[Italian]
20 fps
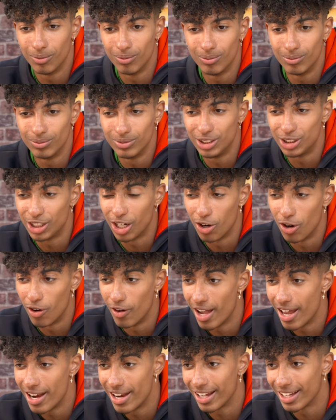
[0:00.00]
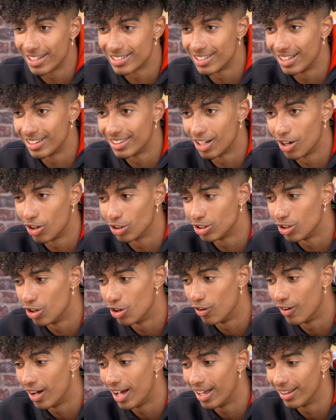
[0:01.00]
un 19enne che salterà
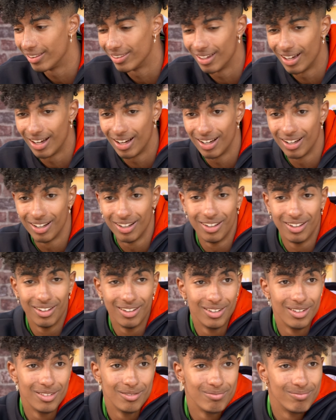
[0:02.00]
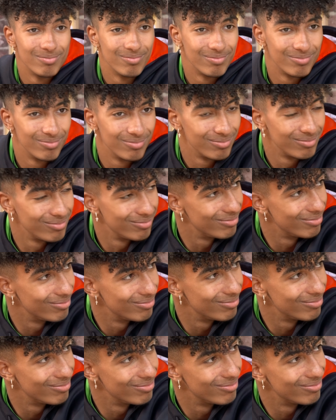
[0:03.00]
8,90 è un
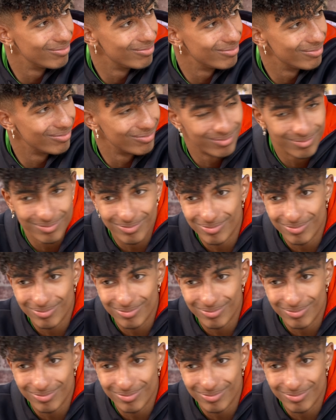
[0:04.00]
po'.